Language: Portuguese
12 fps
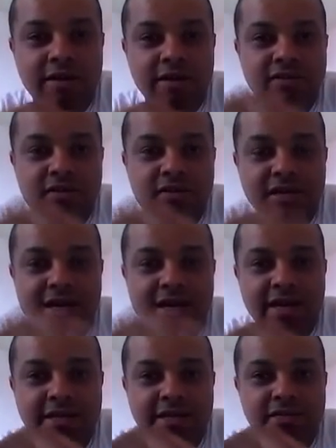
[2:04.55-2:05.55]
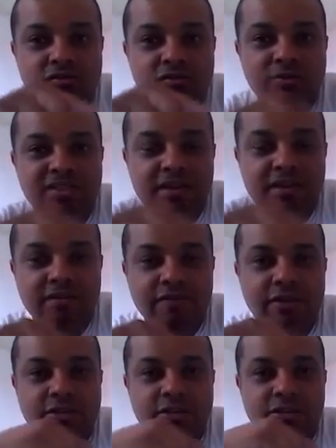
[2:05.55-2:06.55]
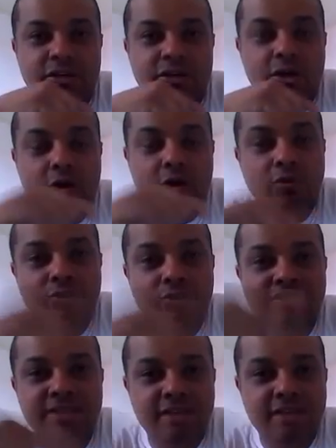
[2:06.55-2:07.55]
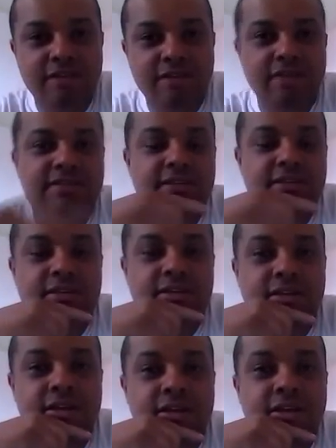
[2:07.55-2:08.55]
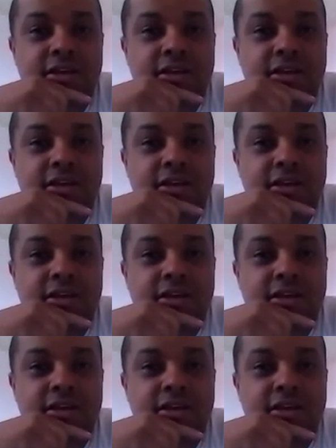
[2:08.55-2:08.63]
É só clicar em subscrever ou inscrever-se, né?